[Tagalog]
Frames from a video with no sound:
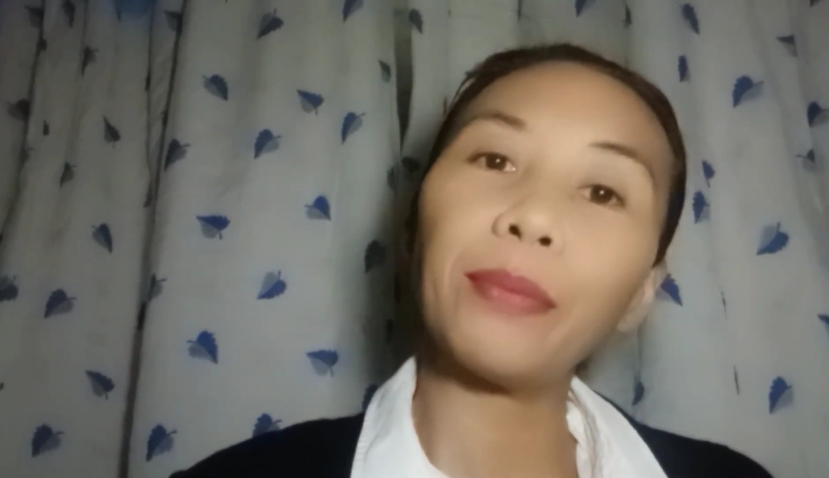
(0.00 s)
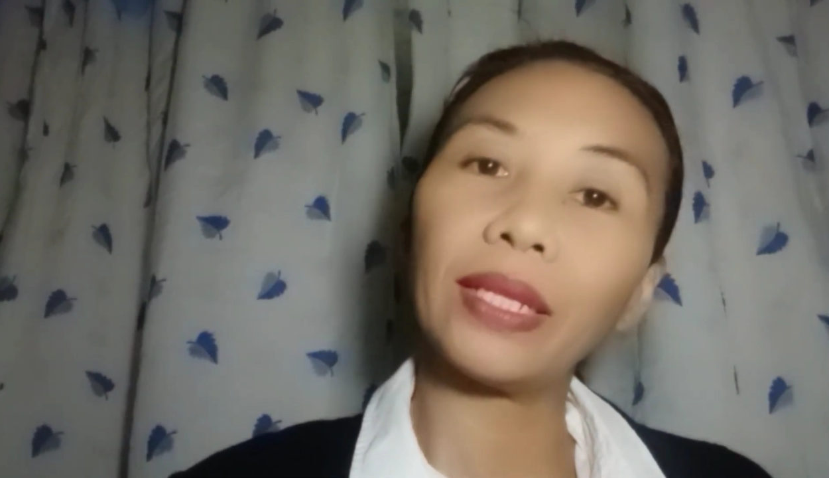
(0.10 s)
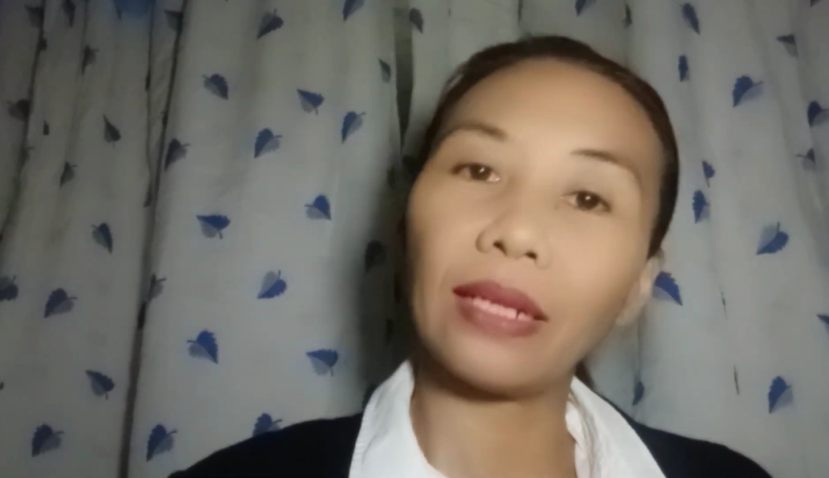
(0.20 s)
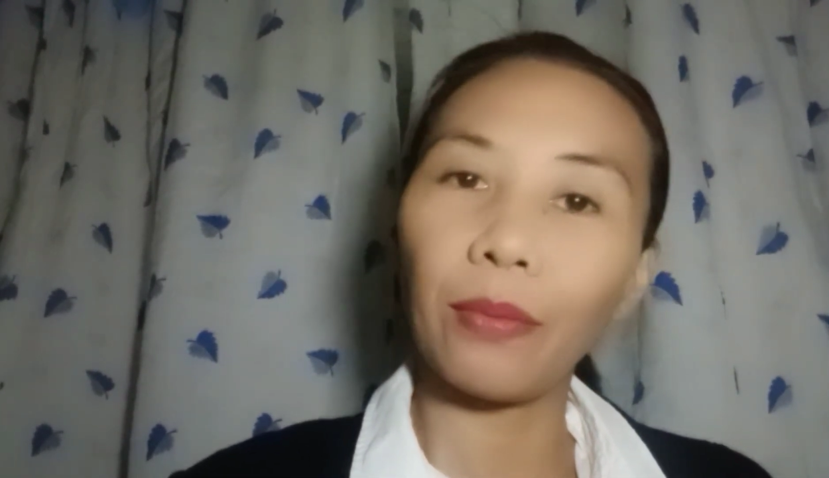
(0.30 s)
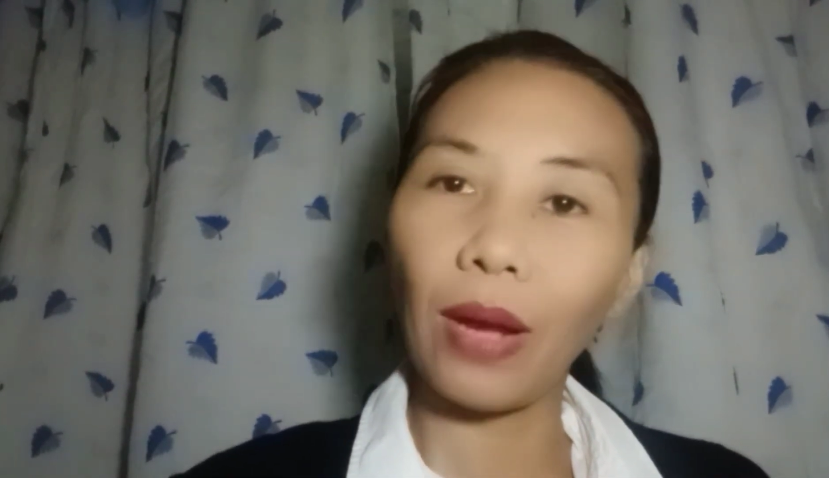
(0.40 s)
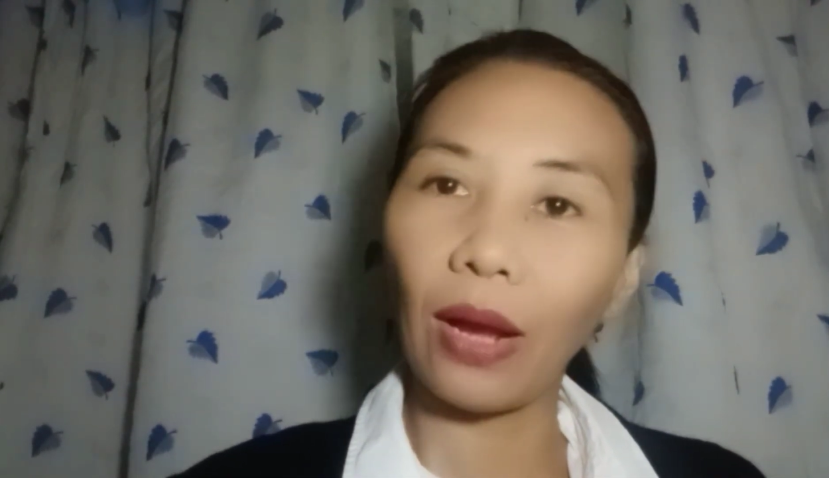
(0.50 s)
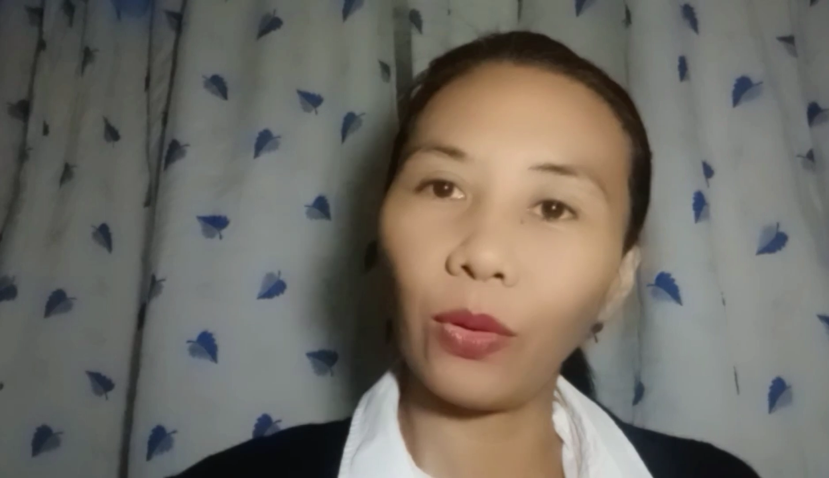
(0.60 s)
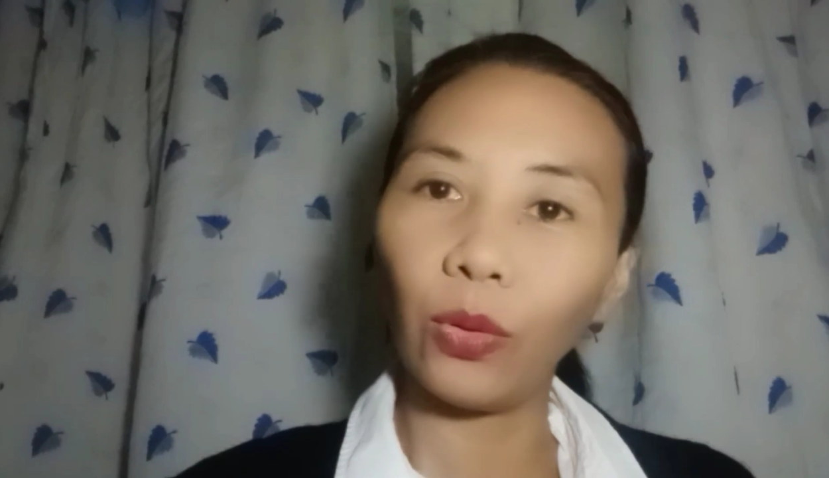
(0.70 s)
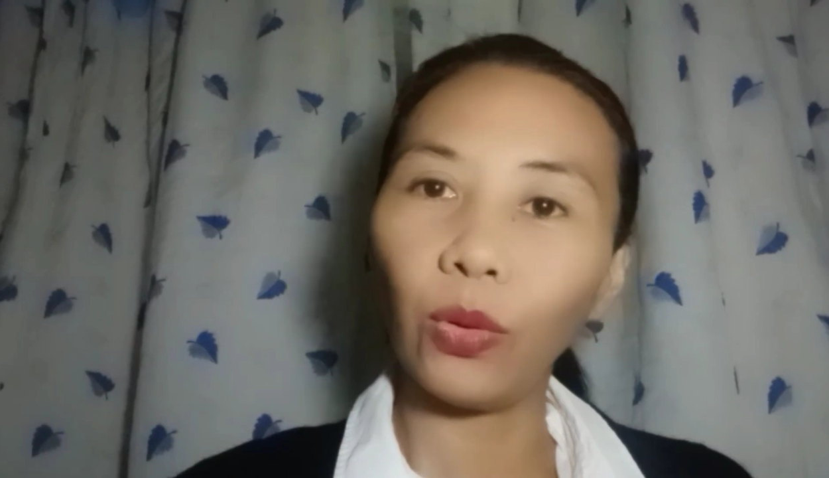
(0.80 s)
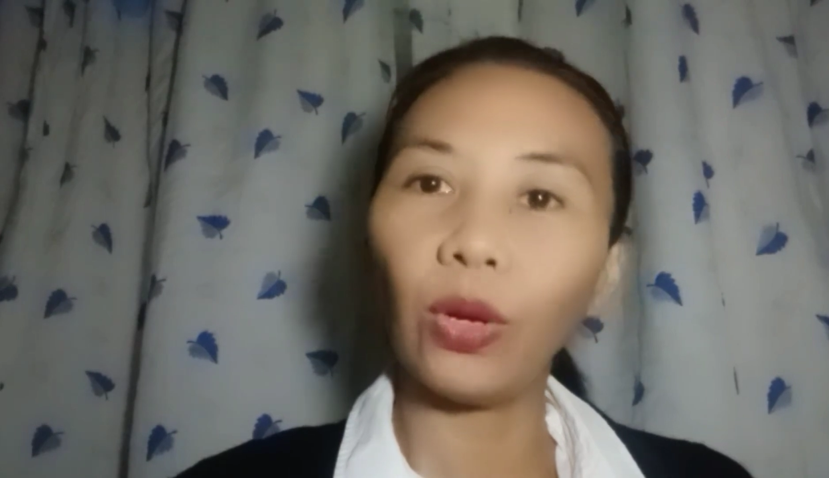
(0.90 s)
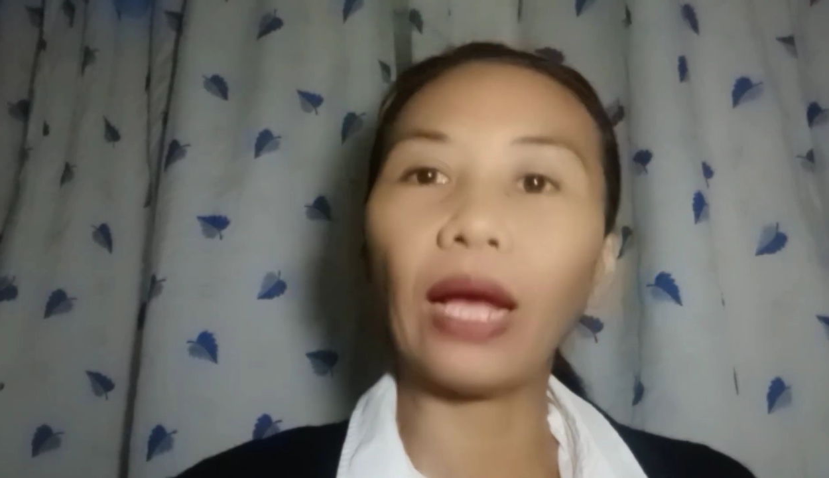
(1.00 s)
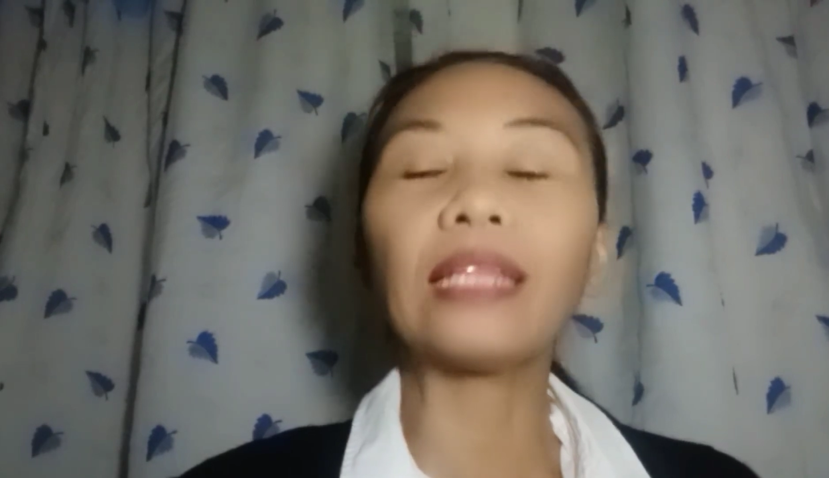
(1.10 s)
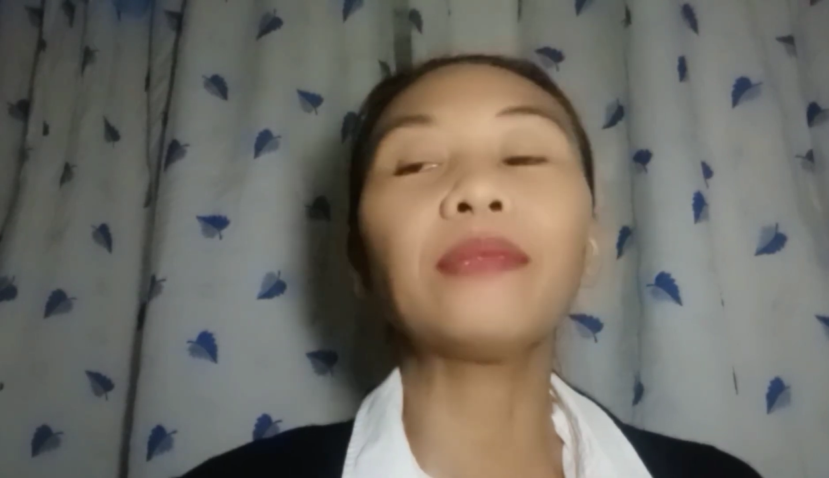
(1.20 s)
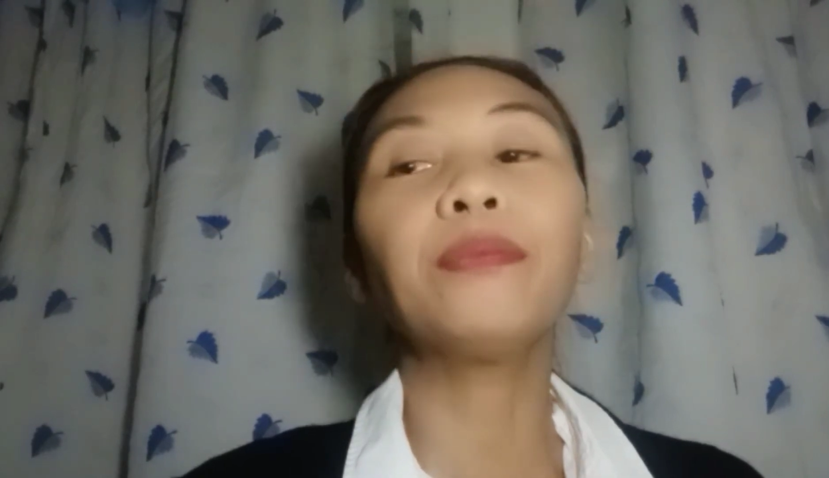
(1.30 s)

may trabaho at